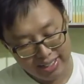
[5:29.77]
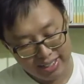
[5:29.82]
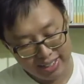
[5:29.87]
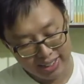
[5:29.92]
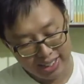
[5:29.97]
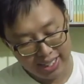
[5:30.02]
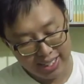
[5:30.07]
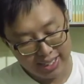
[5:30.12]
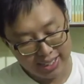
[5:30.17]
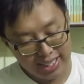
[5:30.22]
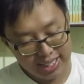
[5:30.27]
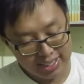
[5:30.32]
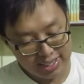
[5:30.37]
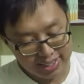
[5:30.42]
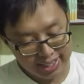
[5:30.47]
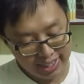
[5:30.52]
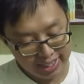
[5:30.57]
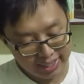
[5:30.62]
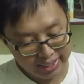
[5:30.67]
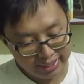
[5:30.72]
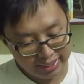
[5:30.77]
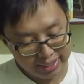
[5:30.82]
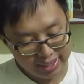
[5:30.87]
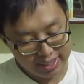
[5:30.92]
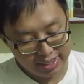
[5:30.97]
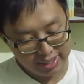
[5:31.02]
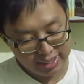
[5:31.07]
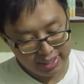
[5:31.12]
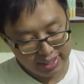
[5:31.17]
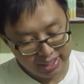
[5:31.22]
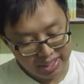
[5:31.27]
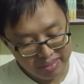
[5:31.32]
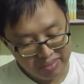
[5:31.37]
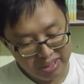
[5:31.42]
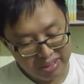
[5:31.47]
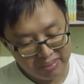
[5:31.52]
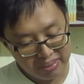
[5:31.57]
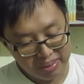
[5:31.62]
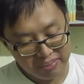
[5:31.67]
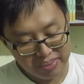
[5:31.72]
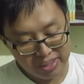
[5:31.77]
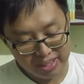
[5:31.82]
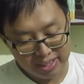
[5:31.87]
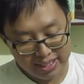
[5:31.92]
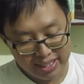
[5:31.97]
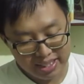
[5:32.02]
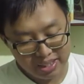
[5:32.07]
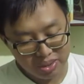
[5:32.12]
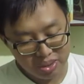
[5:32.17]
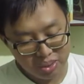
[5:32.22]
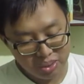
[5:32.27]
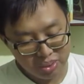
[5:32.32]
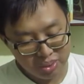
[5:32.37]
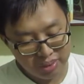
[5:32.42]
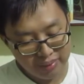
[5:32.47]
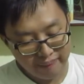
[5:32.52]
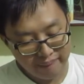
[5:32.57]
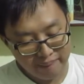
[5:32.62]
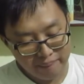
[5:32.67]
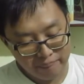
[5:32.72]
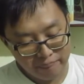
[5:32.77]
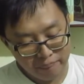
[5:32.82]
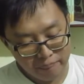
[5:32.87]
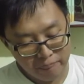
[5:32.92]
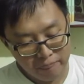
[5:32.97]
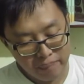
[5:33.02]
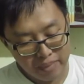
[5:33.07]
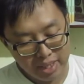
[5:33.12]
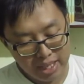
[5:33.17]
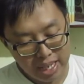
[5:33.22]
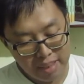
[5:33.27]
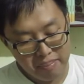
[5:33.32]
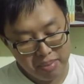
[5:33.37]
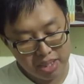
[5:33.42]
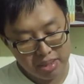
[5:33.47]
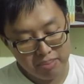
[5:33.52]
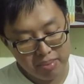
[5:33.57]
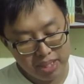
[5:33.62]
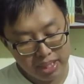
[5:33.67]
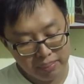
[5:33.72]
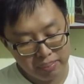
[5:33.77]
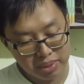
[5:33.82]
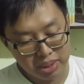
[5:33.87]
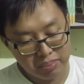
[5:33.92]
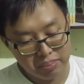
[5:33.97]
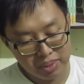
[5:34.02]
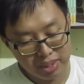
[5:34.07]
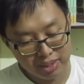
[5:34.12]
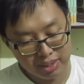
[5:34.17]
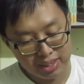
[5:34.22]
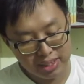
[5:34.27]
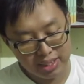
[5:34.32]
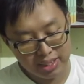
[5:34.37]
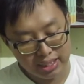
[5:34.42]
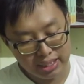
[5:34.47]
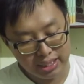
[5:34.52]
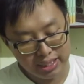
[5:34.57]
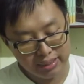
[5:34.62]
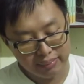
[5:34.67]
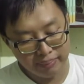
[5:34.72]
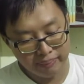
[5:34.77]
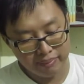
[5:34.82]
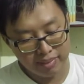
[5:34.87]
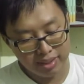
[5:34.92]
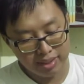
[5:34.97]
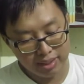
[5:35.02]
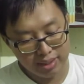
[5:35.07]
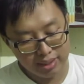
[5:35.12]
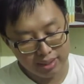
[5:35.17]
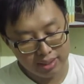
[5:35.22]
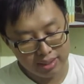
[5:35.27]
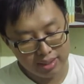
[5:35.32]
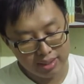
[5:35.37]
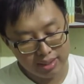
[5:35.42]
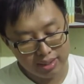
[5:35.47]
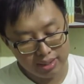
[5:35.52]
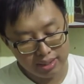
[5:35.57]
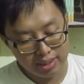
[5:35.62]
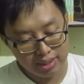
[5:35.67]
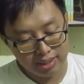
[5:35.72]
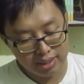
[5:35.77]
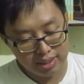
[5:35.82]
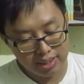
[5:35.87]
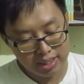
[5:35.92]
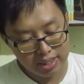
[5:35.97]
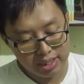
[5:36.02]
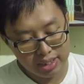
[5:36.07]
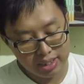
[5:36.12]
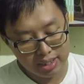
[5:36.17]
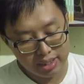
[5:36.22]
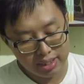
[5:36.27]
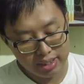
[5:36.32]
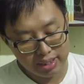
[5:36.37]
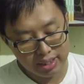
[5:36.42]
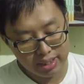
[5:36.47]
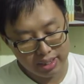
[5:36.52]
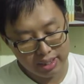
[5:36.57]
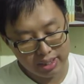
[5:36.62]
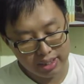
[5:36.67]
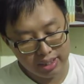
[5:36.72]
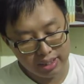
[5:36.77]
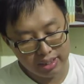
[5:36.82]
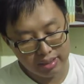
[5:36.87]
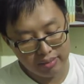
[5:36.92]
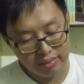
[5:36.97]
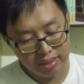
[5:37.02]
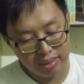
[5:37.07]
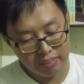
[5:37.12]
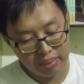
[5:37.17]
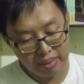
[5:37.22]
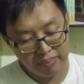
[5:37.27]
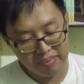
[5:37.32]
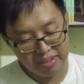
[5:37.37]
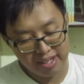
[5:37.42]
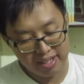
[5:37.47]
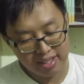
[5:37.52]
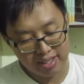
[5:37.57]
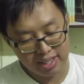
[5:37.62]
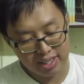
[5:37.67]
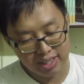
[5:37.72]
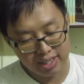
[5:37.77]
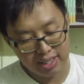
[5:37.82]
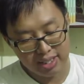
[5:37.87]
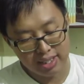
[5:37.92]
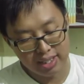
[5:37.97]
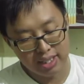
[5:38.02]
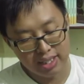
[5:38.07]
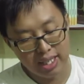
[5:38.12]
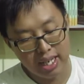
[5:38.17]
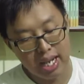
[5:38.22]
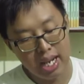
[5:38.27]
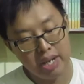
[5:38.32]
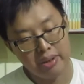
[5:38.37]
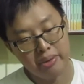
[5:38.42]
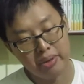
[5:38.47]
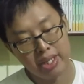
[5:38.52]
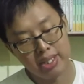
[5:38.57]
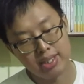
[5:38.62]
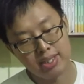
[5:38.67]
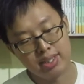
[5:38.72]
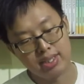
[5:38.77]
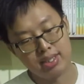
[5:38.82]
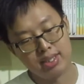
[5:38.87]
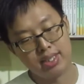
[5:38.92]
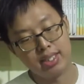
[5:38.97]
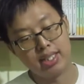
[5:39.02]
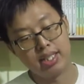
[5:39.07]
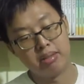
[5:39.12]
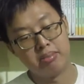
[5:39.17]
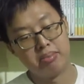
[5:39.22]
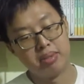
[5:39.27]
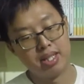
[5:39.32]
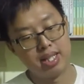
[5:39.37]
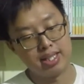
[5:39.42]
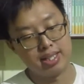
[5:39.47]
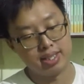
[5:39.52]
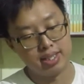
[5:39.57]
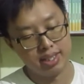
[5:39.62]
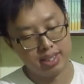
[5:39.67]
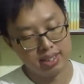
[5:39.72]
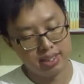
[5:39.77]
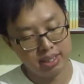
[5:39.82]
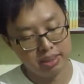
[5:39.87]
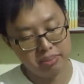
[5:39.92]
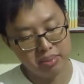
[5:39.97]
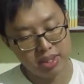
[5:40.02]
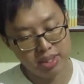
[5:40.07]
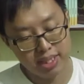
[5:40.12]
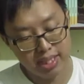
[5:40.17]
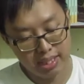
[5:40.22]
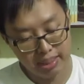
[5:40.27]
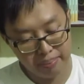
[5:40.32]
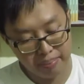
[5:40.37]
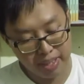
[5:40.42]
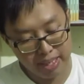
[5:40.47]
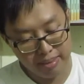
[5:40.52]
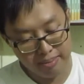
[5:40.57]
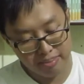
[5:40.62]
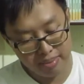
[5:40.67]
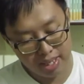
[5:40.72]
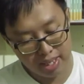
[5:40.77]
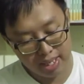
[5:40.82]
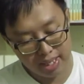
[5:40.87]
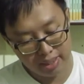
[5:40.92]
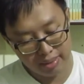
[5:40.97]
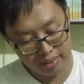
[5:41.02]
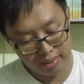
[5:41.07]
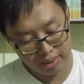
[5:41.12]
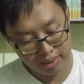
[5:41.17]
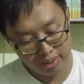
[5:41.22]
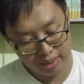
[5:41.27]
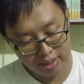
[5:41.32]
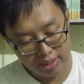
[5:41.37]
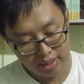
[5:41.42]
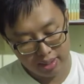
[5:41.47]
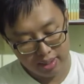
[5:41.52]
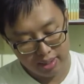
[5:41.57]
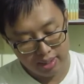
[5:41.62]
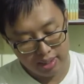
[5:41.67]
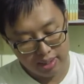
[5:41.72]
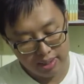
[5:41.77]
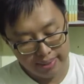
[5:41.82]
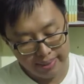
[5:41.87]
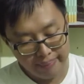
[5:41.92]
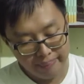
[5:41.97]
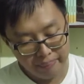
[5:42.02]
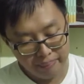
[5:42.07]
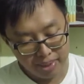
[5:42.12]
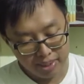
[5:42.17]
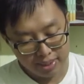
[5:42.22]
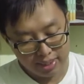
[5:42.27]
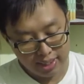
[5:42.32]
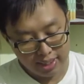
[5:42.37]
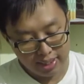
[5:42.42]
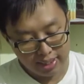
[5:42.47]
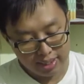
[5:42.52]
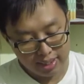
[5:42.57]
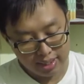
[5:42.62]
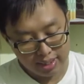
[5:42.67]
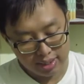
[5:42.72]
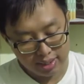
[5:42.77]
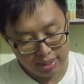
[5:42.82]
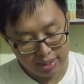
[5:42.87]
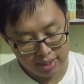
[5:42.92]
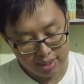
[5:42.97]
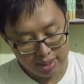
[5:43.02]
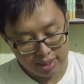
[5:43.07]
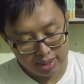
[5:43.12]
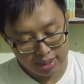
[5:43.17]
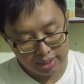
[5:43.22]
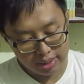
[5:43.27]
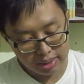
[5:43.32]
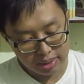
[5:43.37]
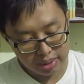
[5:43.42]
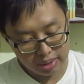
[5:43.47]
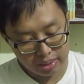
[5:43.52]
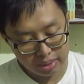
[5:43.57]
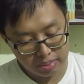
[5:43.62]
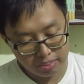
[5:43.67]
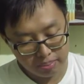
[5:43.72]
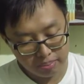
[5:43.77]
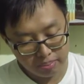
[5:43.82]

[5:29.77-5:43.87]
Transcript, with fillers: jika kita cek di sini wallpapernya tuh hampir mirip seperti di wallpaper di iOS 13 ya tapi di sini ada penambahan misalnya di sini di dis